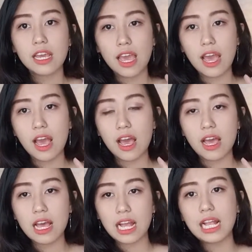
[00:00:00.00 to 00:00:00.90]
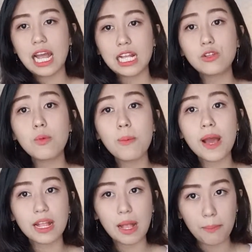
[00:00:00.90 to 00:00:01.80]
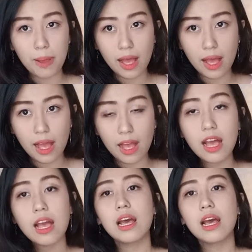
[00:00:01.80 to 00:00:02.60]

kayak hari-hari tuh mau makan apa